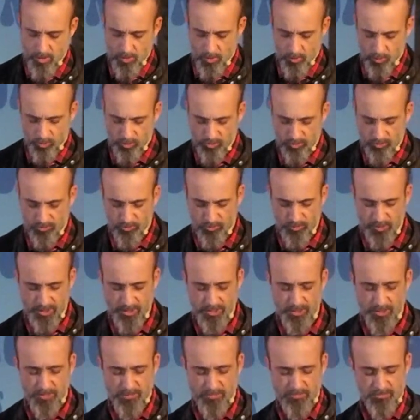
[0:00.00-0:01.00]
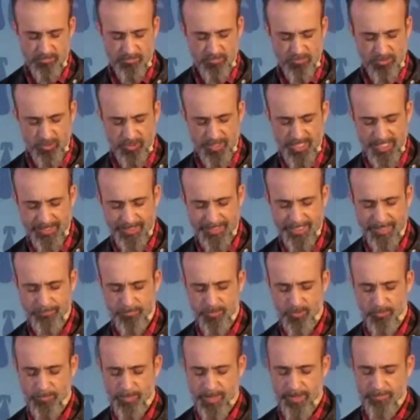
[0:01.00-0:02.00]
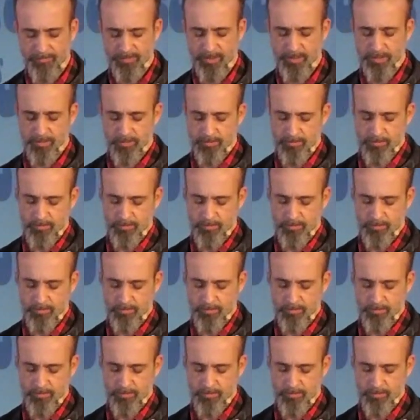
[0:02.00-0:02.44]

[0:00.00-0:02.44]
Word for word: aujourd'hui, je t'accepte dans ma vie